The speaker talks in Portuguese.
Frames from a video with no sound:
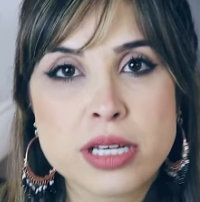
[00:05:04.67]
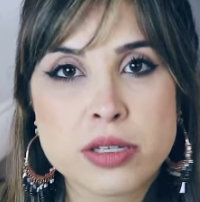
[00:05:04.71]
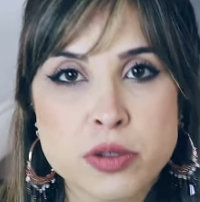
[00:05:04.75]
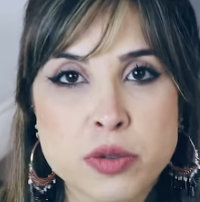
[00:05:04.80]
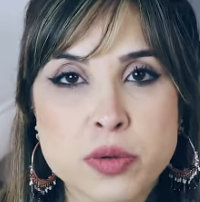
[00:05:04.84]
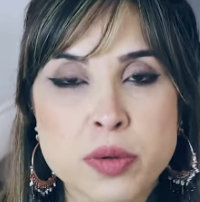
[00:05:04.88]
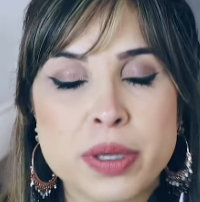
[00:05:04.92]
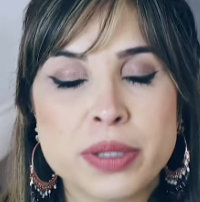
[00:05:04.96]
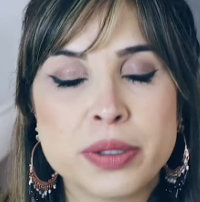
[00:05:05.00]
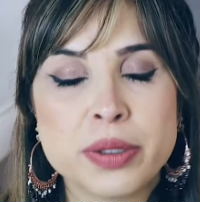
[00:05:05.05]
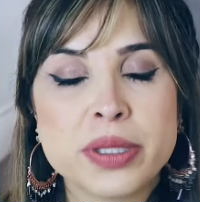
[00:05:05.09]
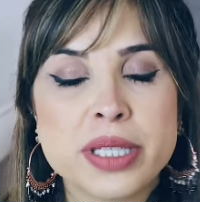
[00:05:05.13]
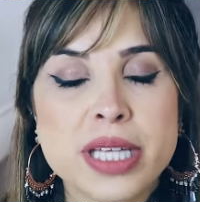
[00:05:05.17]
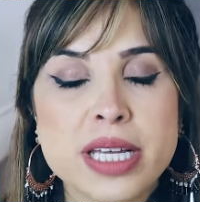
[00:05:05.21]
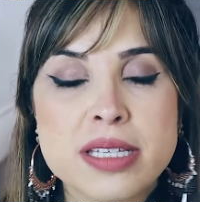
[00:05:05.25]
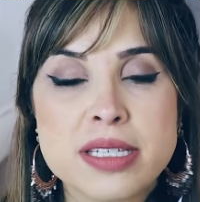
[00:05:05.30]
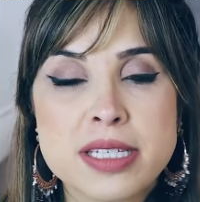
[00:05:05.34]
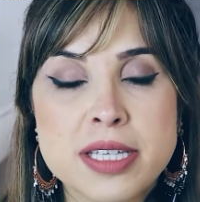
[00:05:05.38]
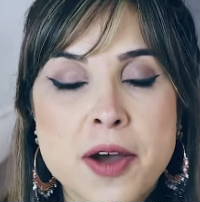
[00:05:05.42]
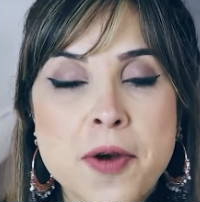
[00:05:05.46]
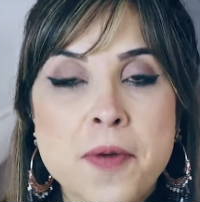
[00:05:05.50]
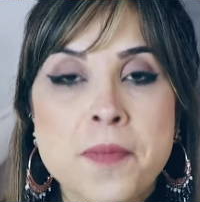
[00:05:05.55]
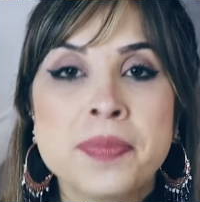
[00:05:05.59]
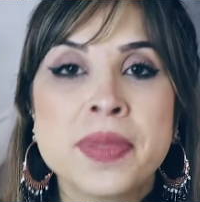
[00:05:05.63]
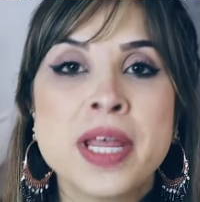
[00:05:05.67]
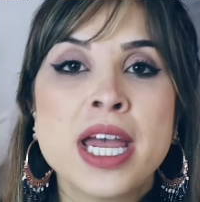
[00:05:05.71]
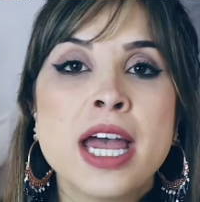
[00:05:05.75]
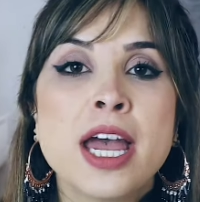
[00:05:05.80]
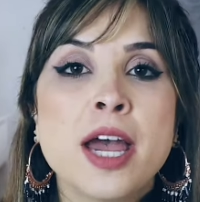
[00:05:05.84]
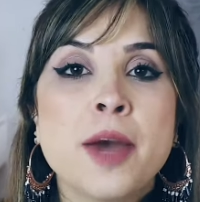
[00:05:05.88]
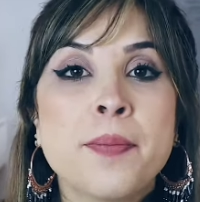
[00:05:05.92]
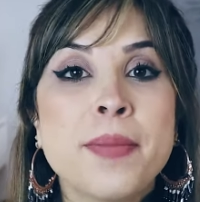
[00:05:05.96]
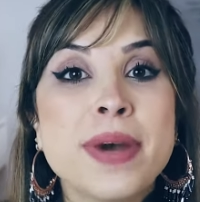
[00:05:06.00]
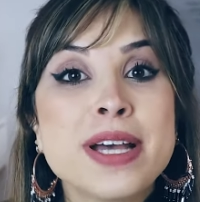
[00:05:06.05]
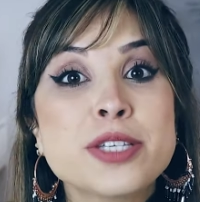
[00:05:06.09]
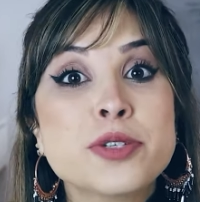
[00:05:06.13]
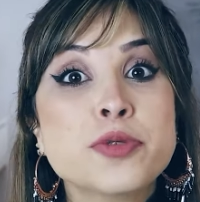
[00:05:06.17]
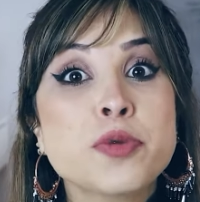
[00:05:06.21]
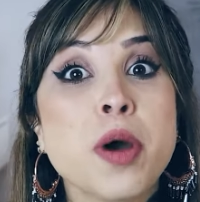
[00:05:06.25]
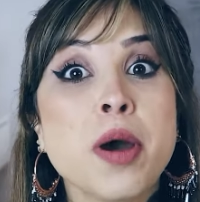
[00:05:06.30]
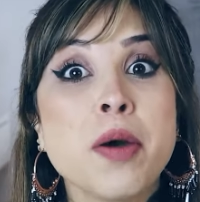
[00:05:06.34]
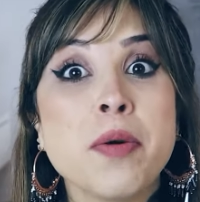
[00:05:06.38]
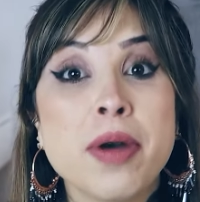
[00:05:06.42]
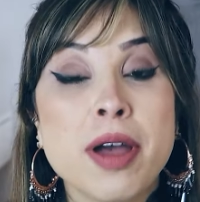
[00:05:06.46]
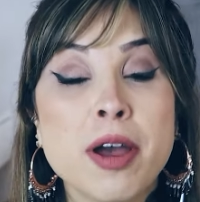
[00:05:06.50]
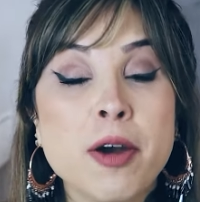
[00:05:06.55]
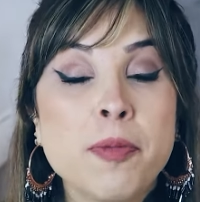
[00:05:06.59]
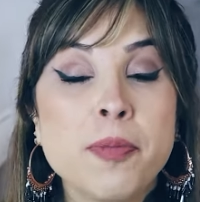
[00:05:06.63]
na sua anotação, mas
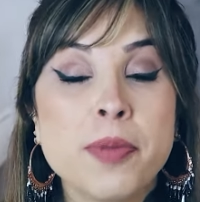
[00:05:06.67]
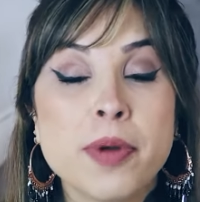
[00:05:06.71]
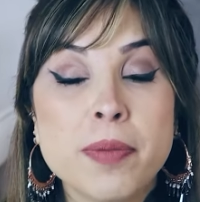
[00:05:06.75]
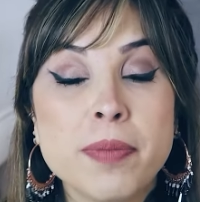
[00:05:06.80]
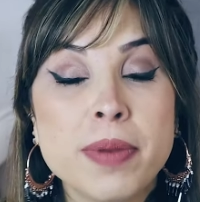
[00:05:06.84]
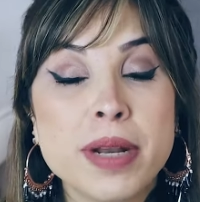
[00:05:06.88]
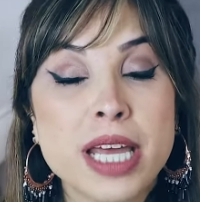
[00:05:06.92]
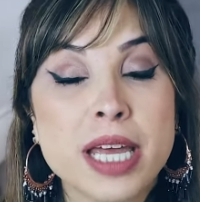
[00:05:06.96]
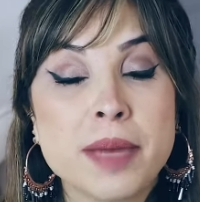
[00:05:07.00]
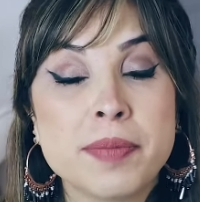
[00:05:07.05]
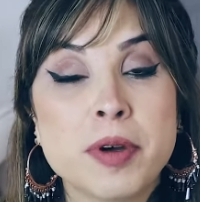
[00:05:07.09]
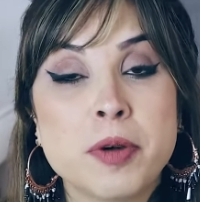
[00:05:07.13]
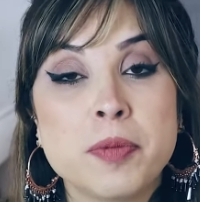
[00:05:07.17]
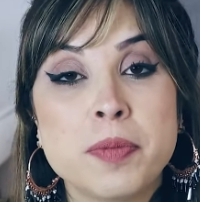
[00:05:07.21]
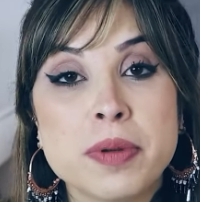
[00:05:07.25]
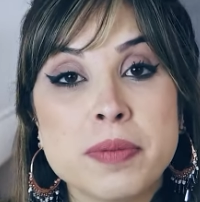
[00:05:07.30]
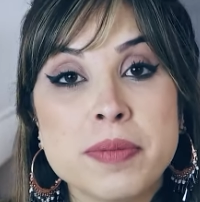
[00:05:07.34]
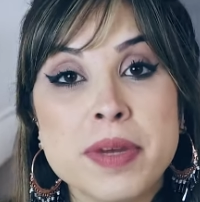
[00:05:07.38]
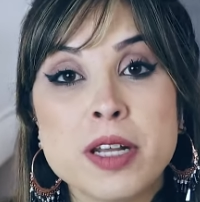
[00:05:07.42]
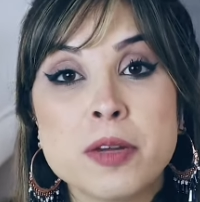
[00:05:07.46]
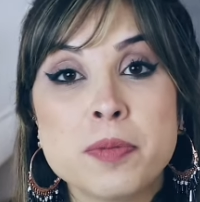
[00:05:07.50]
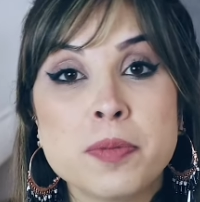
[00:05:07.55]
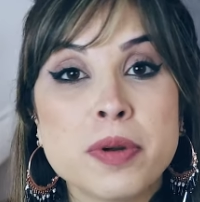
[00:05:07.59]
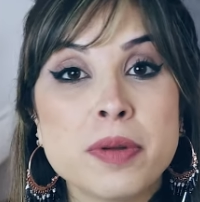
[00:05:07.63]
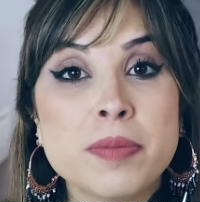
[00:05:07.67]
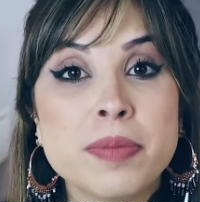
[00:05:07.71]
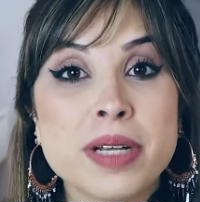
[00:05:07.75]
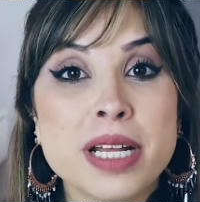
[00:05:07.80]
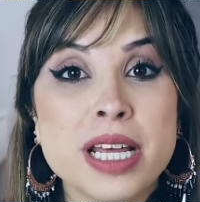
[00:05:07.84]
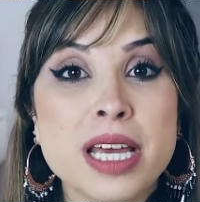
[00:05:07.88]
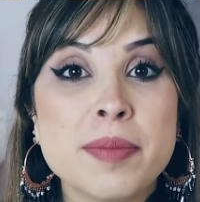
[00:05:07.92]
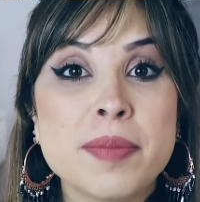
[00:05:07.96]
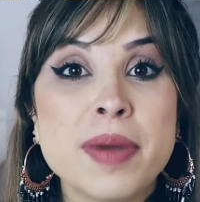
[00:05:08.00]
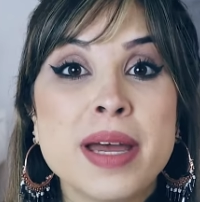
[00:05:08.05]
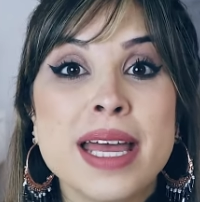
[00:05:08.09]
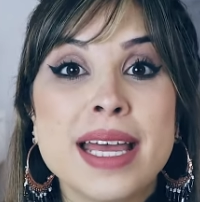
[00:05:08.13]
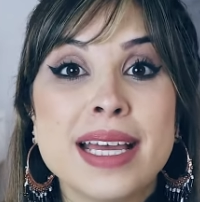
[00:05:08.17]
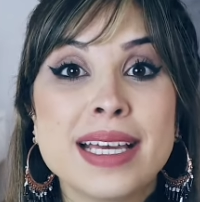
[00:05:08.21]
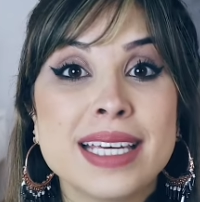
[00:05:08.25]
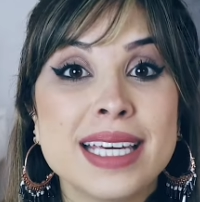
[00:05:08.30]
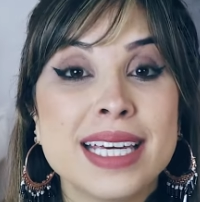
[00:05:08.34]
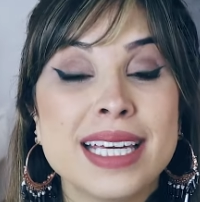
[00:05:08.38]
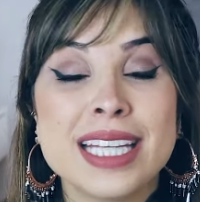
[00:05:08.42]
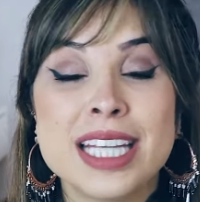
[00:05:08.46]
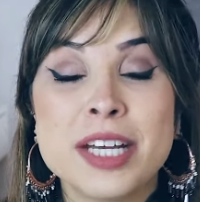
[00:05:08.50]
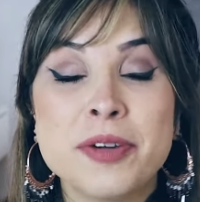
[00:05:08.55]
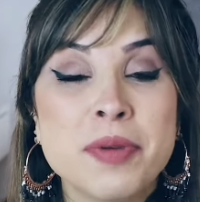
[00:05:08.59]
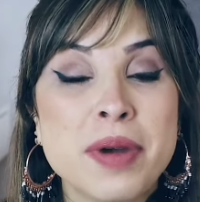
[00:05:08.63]
qual é o problema? O primeiro problema é
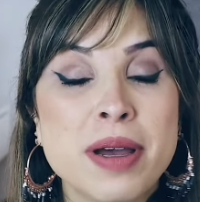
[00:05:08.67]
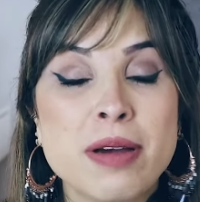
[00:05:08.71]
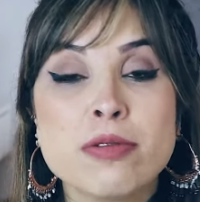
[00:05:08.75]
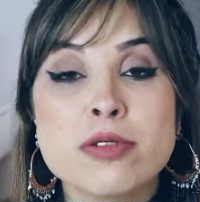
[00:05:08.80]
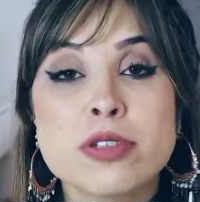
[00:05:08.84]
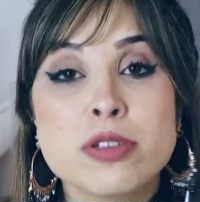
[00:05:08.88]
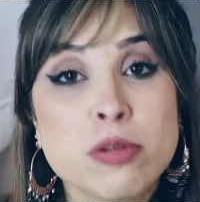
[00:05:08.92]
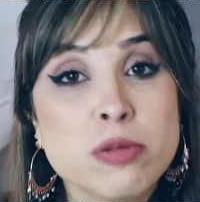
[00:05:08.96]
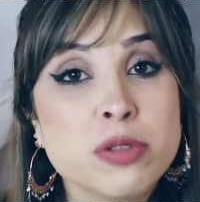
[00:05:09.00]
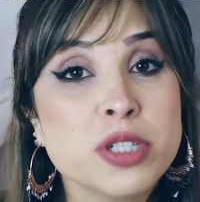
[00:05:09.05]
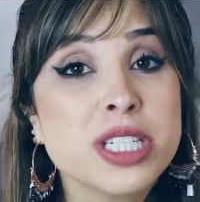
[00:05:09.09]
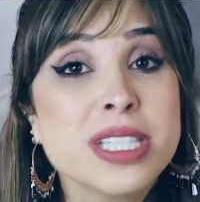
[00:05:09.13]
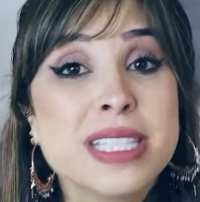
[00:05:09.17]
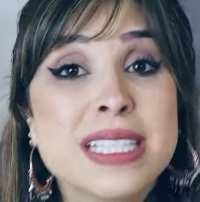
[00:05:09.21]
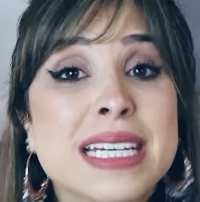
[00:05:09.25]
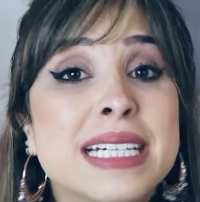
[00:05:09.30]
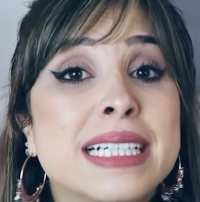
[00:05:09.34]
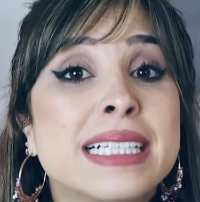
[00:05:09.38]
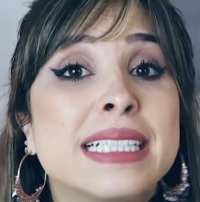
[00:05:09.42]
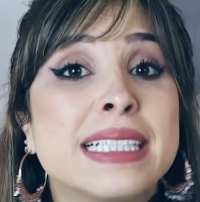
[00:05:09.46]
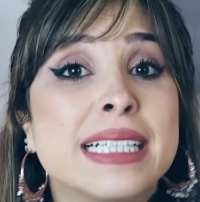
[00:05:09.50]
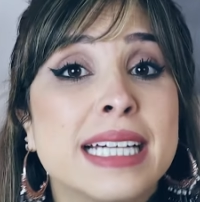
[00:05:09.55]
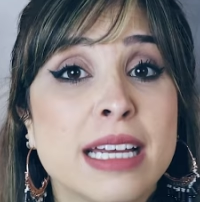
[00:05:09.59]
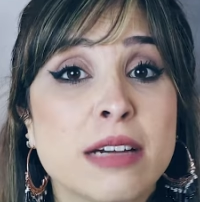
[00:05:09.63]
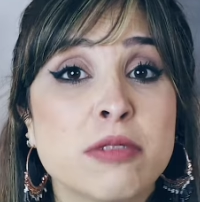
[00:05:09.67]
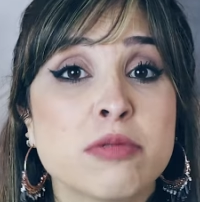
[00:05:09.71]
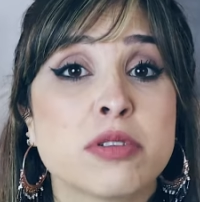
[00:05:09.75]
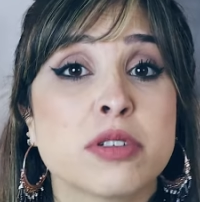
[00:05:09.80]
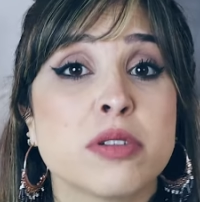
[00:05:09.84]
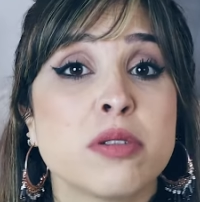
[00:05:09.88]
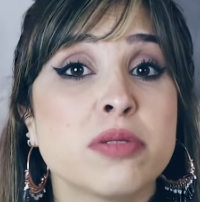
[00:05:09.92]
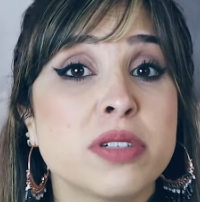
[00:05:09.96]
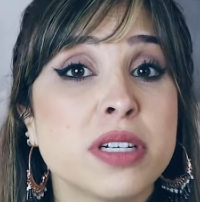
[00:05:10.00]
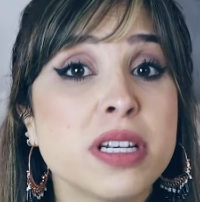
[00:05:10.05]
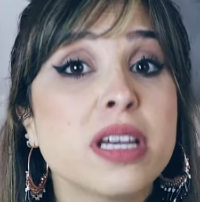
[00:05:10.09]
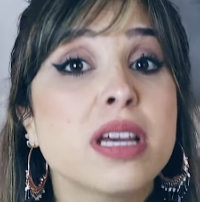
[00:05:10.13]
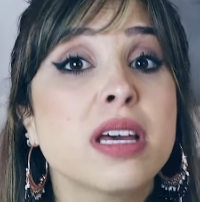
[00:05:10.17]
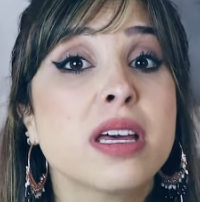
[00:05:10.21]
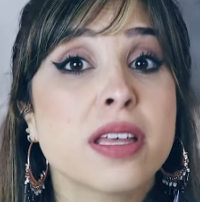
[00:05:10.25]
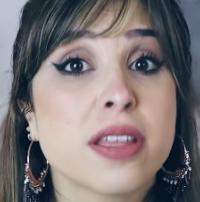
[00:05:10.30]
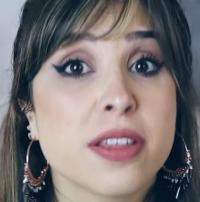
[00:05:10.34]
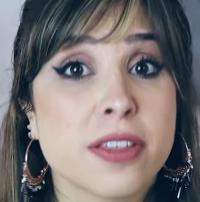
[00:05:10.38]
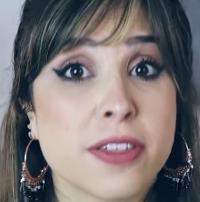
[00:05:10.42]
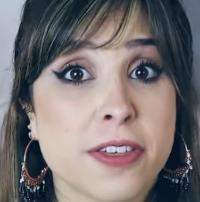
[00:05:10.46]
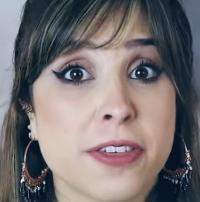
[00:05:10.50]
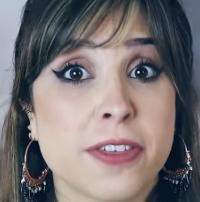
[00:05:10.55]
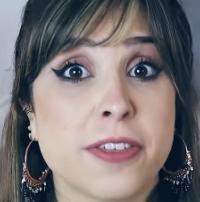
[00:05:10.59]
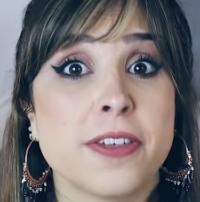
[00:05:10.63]
que não é um som de tan, é um som de
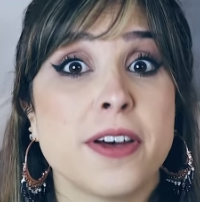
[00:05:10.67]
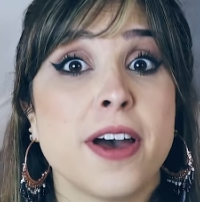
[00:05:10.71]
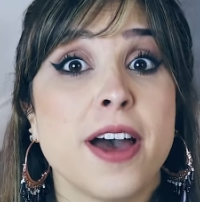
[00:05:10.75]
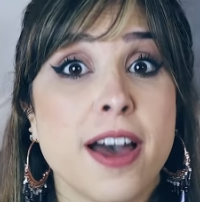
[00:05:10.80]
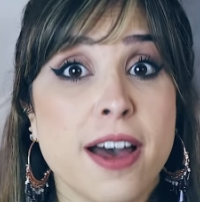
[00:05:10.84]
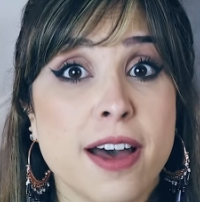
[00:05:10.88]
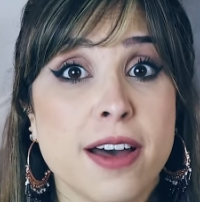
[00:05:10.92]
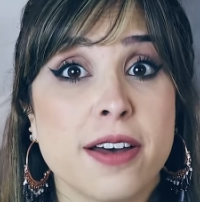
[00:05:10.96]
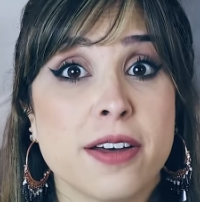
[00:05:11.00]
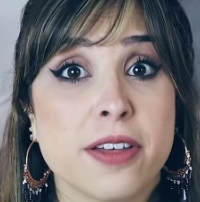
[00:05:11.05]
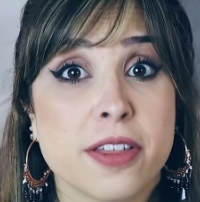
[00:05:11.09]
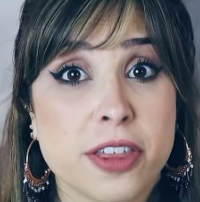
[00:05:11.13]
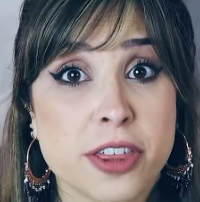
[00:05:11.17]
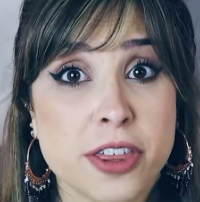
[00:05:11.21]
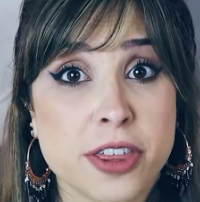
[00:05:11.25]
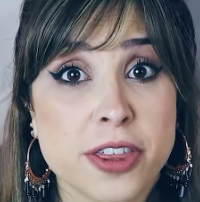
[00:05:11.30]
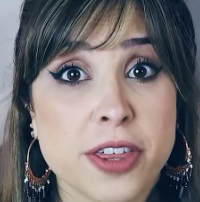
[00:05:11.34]
th.